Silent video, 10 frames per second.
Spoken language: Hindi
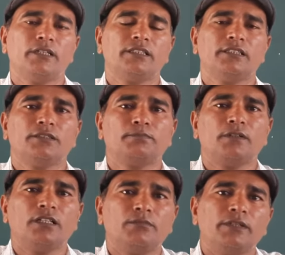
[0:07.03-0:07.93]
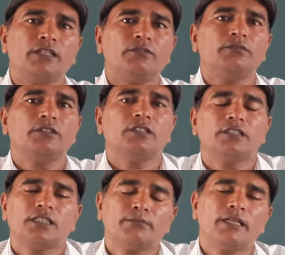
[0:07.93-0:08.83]
मैं शिषपाल में
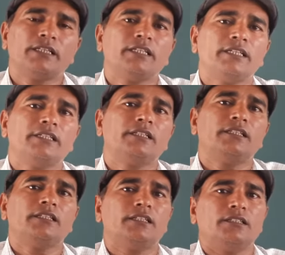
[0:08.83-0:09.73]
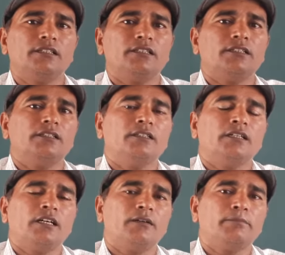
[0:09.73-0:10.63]
सामान्य हिंदी
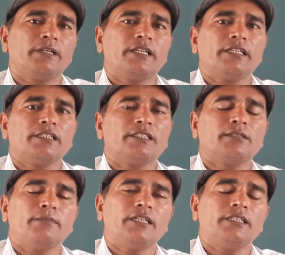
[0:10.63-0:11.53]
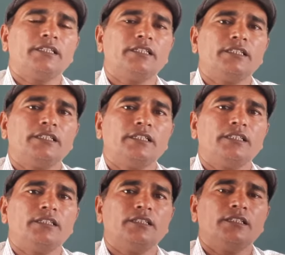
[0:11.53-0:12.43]
हम पढ़ रहे थे सामान्य
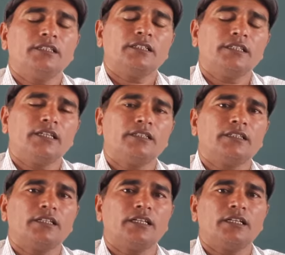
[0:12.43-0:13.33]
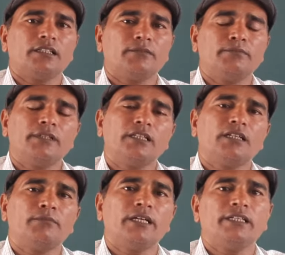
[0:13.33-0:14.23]
हिंदी के अंतर्गत
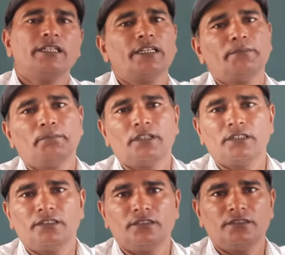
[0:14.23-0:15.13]
मीराबाई के पद